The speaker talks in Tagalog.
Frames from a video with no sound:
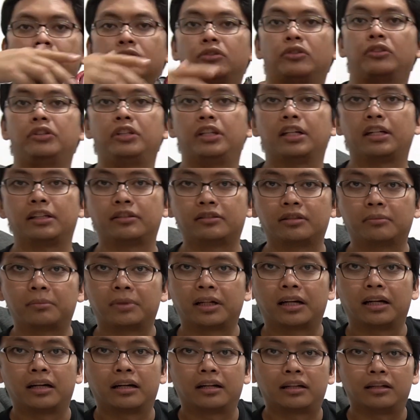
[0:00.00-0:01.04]
So, hindi rin siya
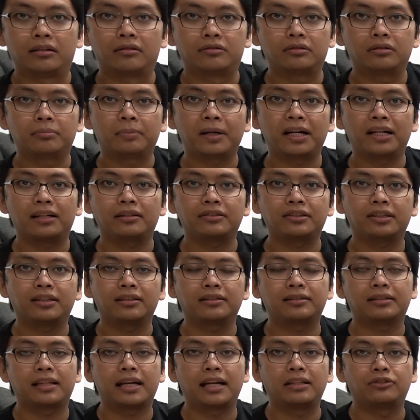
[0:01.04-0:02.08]
magagalaw. So, parang
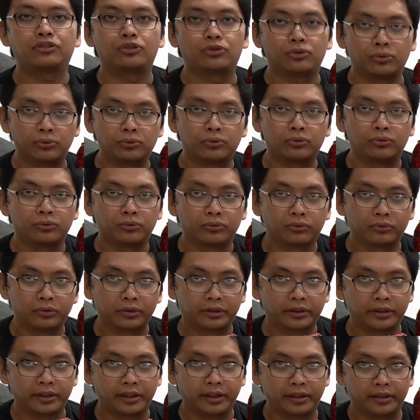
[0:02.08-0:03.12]
siyang statue.
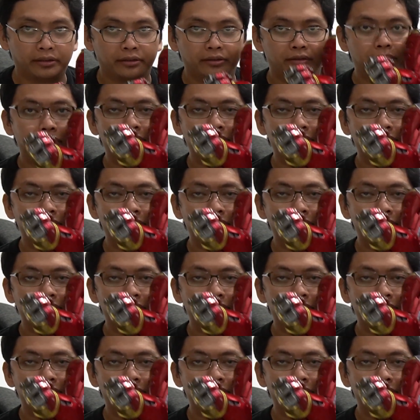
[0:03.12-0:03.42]
Ayan.